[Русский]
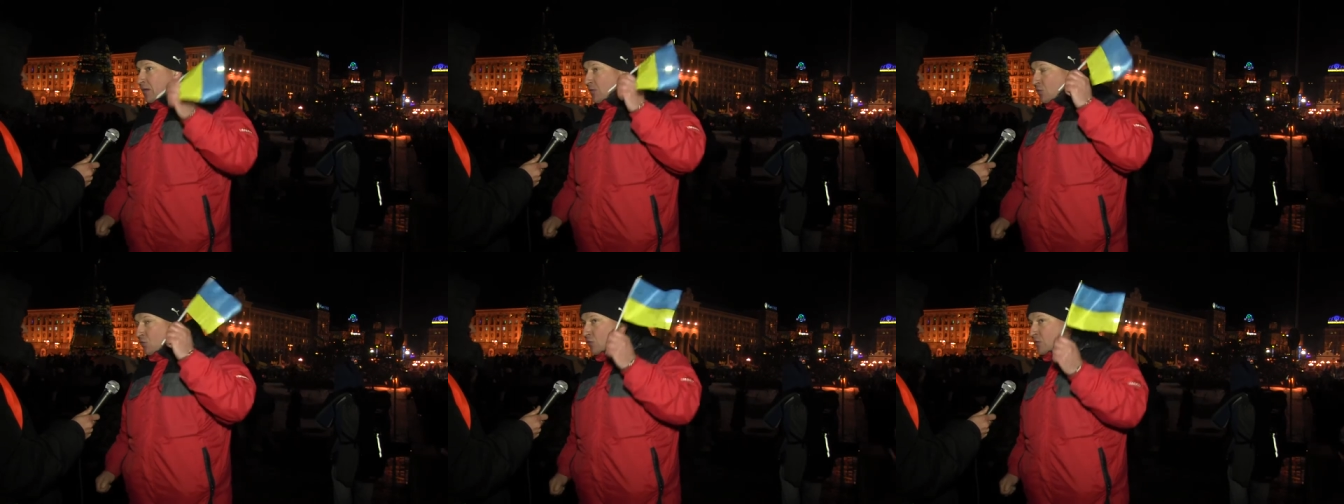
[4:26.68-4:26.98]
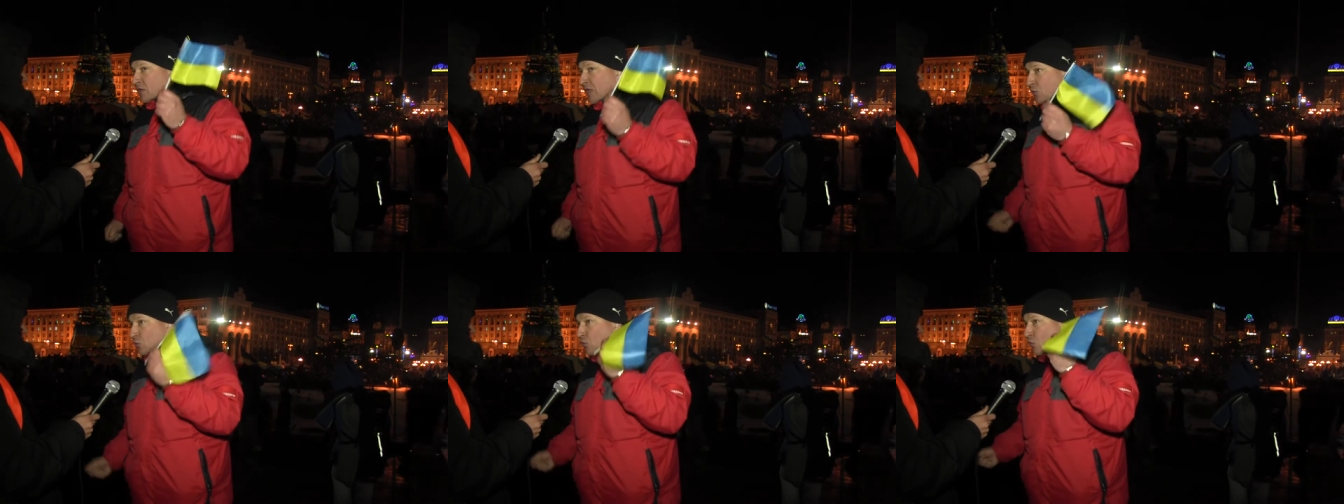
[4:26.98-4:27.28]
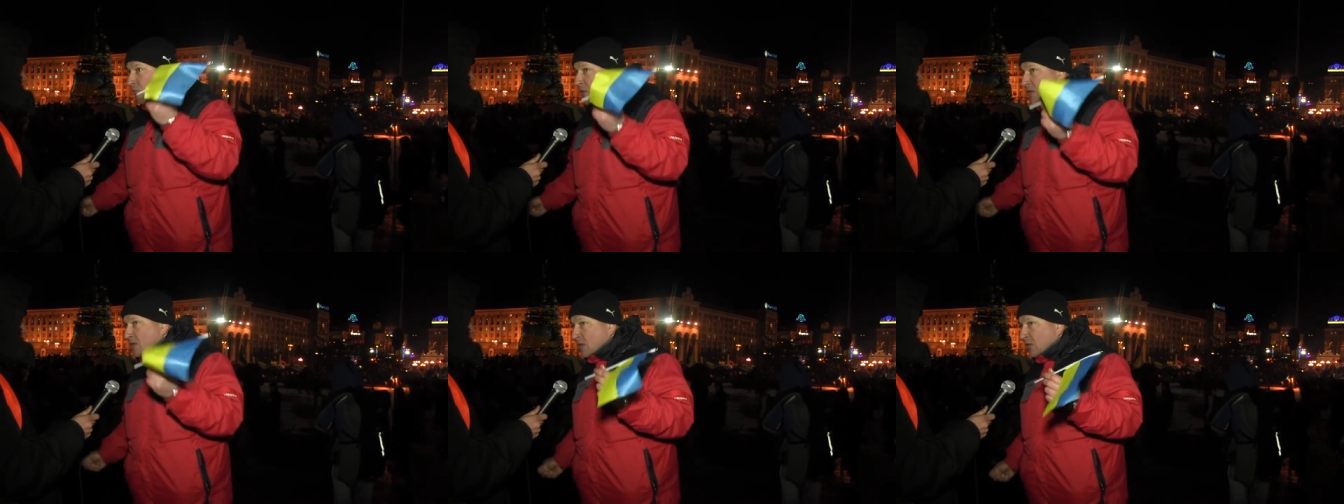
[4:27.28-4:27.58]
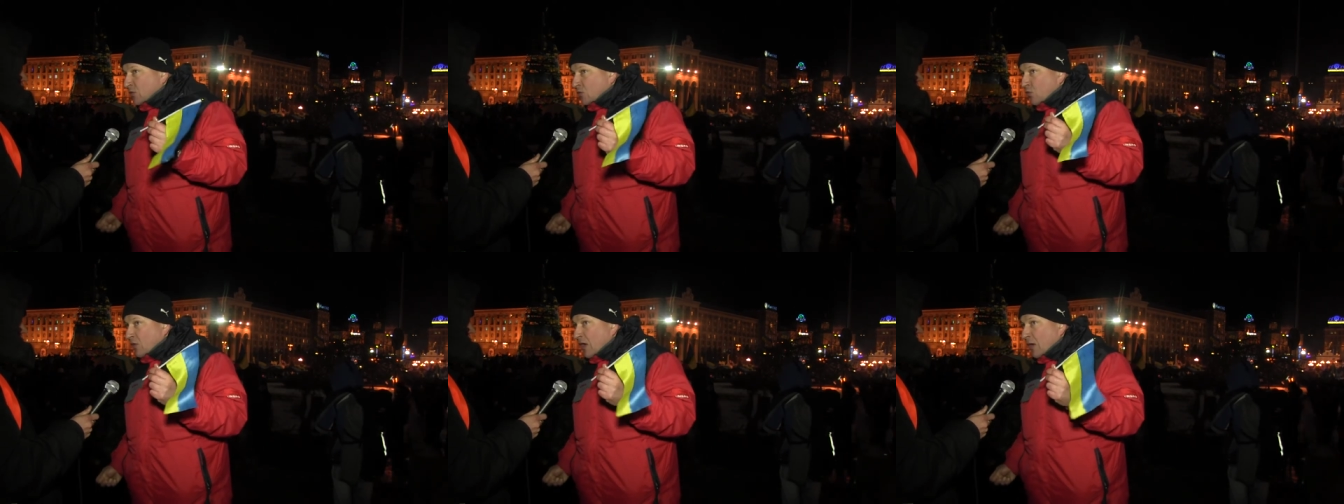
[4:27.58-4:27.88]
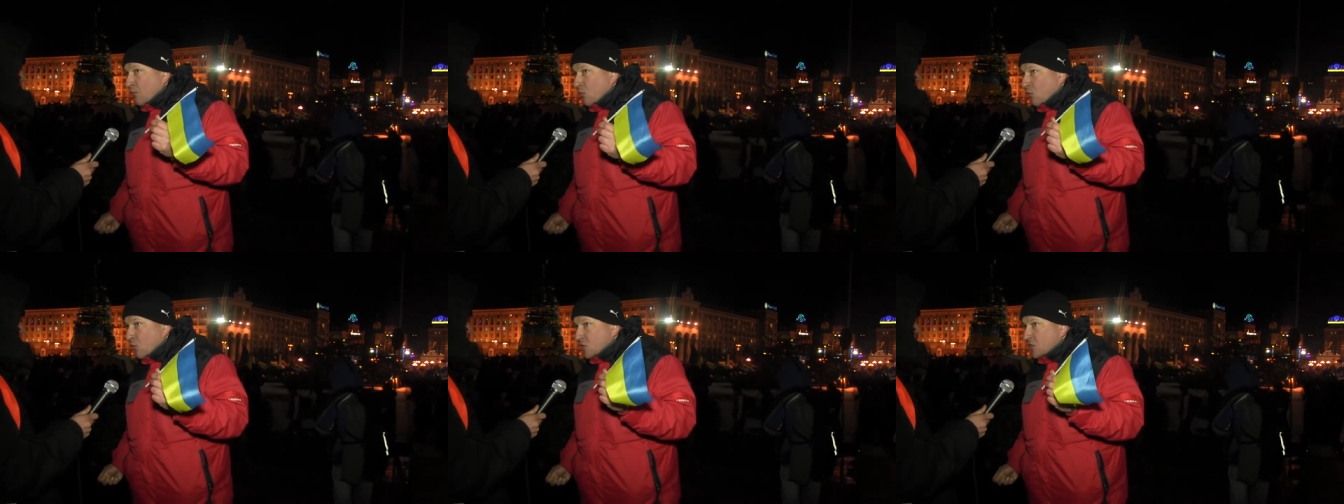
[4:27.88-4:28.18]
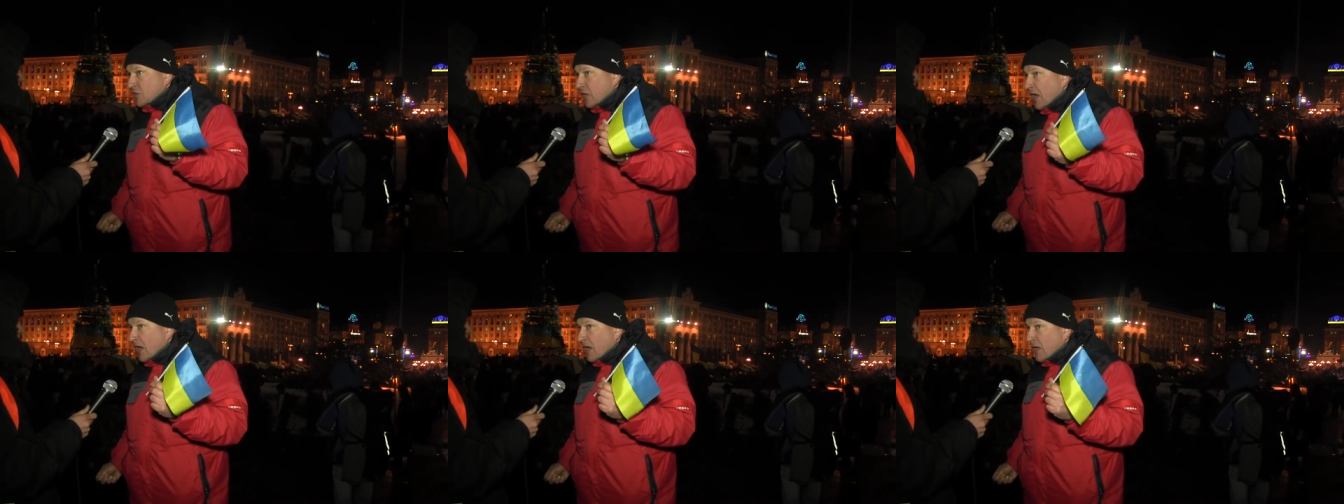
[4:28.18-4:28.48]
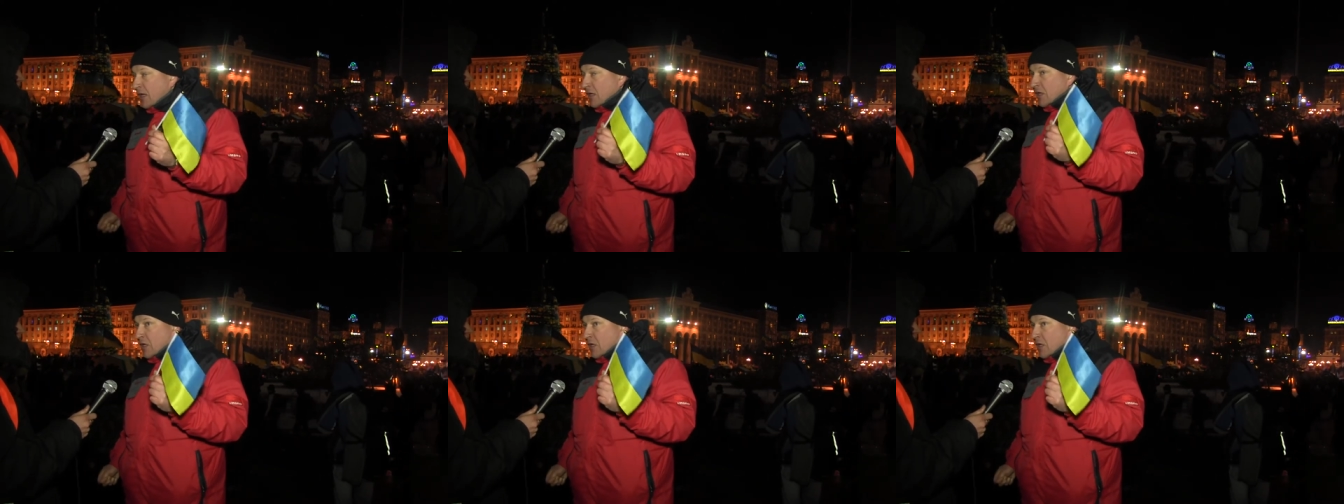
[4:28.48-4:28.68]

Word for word: ну, додуматься только можно.